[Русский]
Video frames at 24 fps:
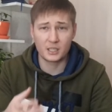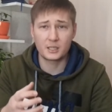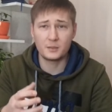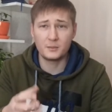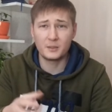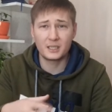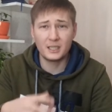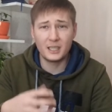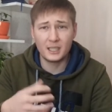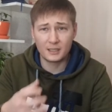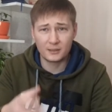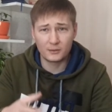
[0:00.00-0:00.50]

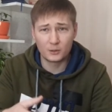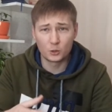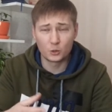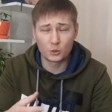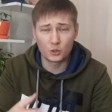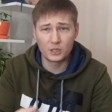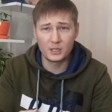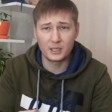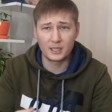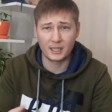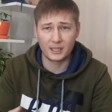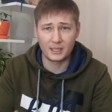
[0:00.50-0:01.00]
тебе для этого
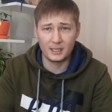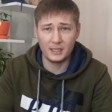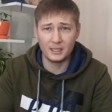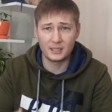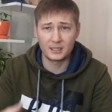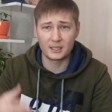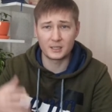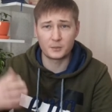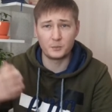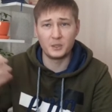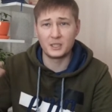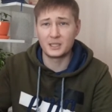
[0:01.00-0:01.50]
нужны
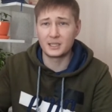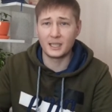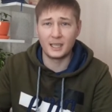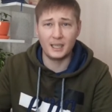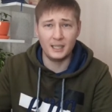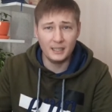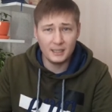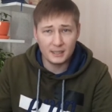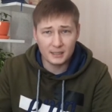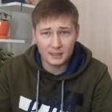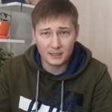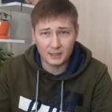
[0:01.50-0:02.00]
какие-то
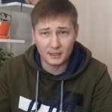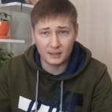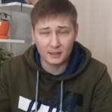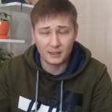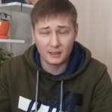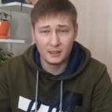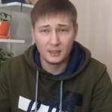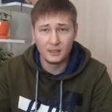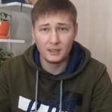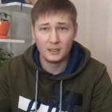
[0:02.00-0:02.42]
специалисты,